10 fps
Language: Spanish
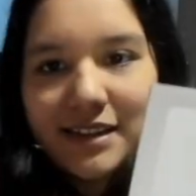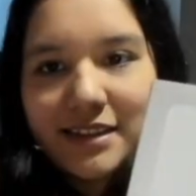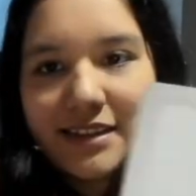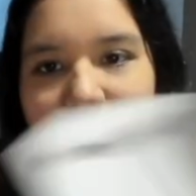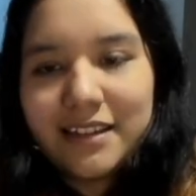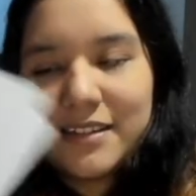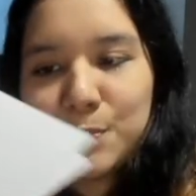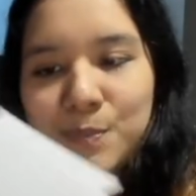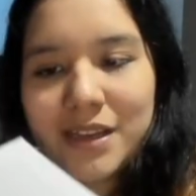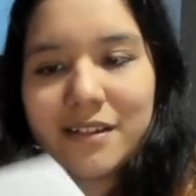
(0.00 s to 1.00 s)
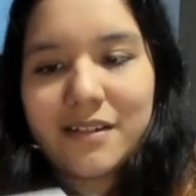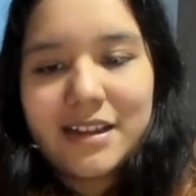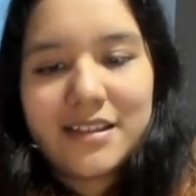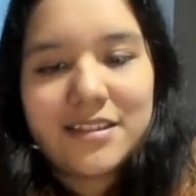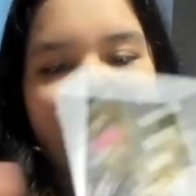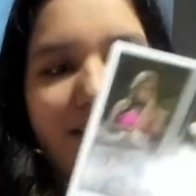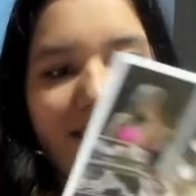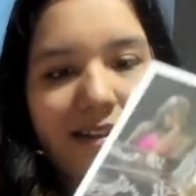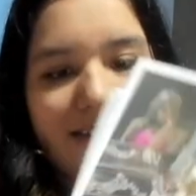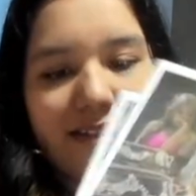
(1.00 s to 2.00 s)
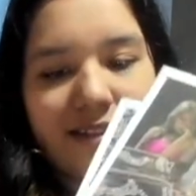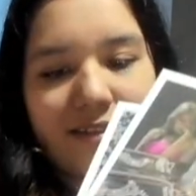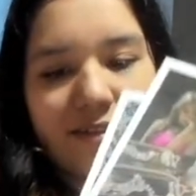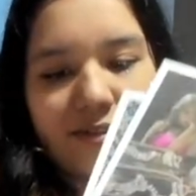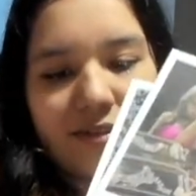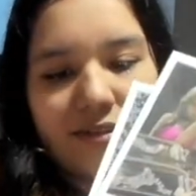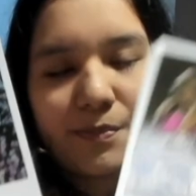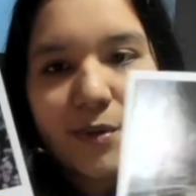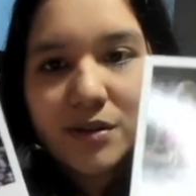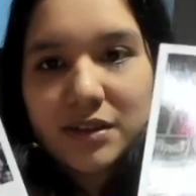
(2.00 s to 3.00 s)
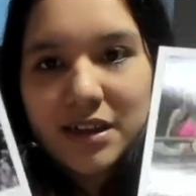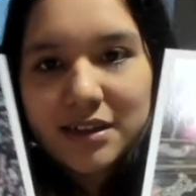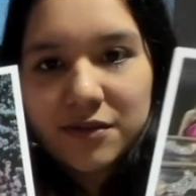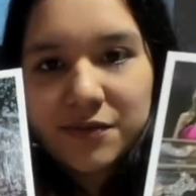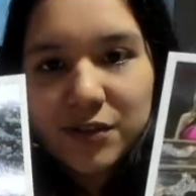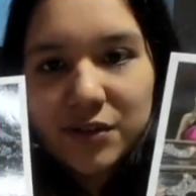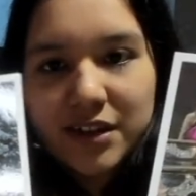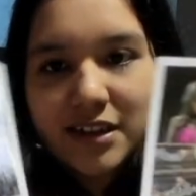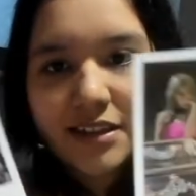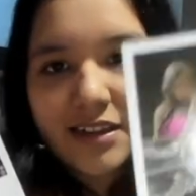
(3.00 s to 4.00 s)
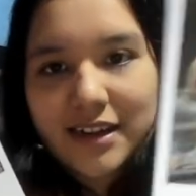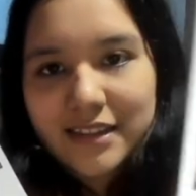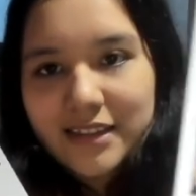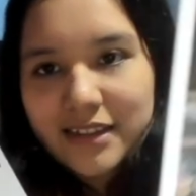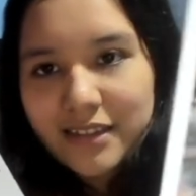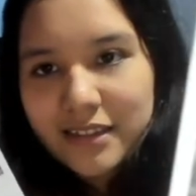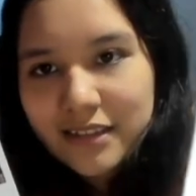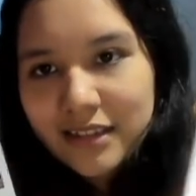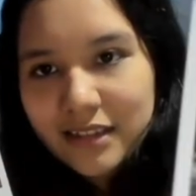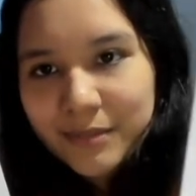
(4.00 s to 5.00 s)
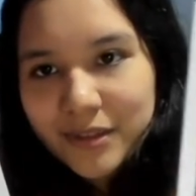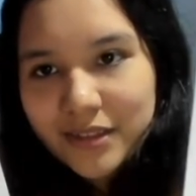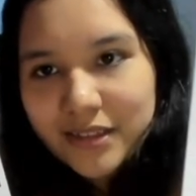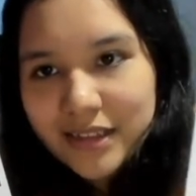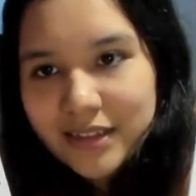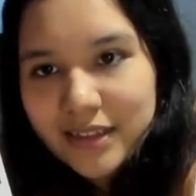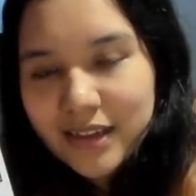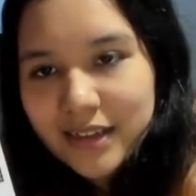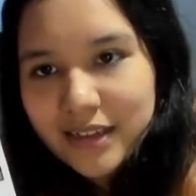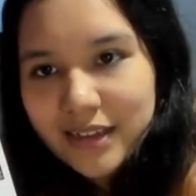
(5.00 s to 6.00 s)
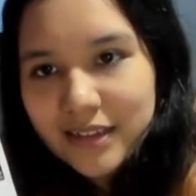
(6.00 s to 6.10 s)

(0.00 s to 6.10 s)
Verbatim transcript: así, pero adentro vienen estas dos postcards o photocards grandes. Tenemos esta de aquí